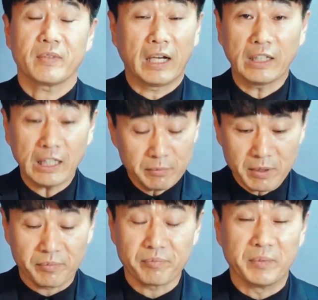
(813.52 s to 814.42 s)

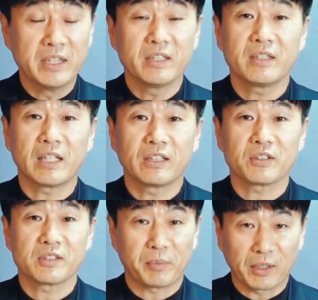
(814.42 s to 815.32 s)
하나님을 믿는다는
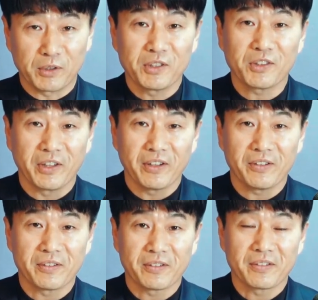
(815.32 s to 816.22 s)
것은 바로 이런 거예요.
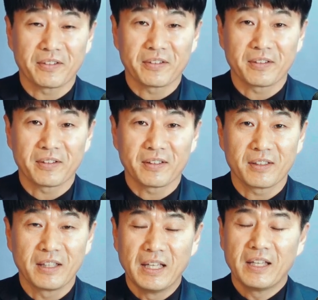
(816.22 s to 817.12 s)

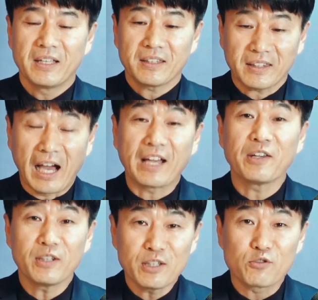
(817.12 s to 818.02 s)

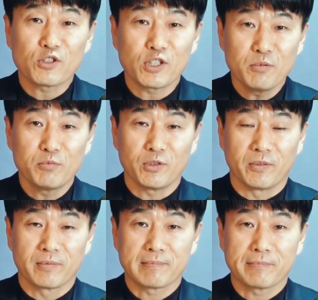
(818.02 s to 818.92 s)
당연히 주시는
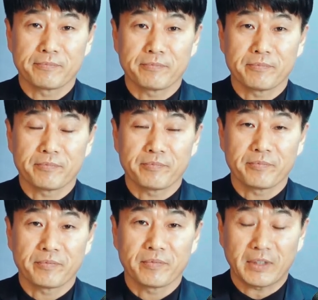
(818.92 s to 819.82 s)
분,
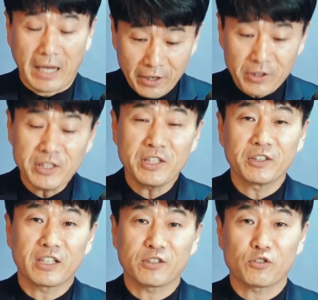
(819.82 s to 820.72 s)
당연히
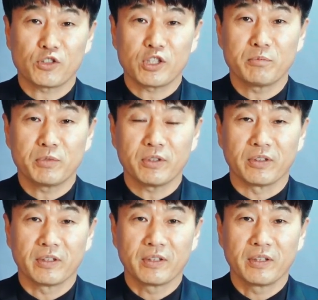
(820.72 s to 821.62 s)
일어나서 주시는 분,
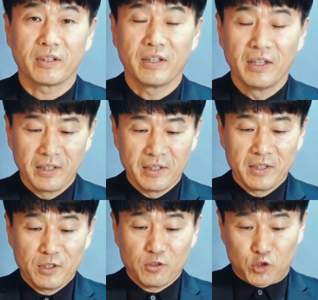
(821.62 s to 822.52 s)

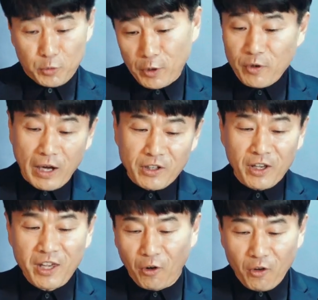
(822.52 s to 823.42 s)
주변
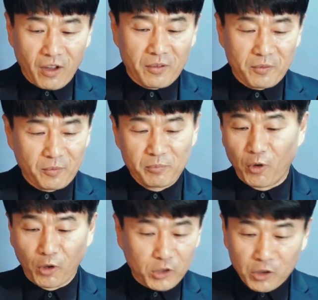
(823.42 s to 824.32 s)
환경이 뭐
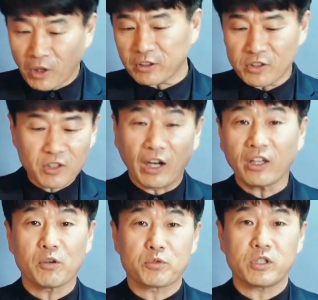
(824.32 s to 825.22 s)
어떠하든지
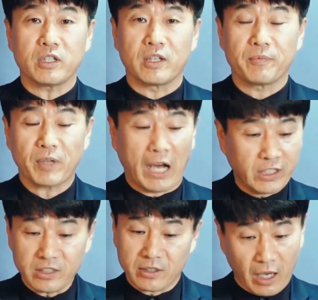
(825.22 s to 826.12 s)
관계없이,
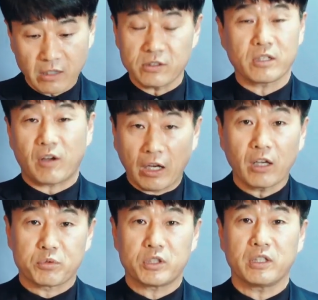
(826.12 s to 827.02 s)
아이들이 깨든지
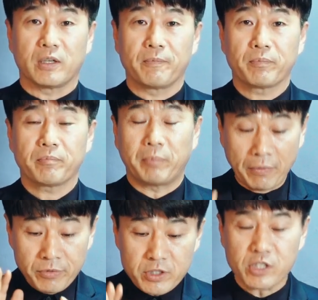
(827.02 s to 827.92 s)
관계없이
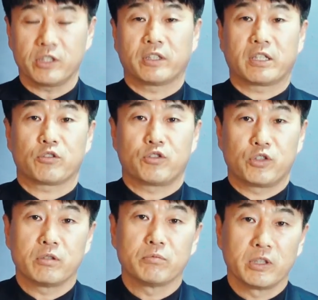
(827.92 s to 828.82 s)
반드시 일어나서
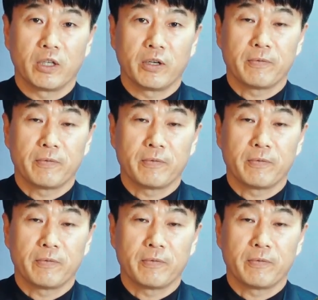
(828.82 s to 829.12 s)
주시는 분이에요.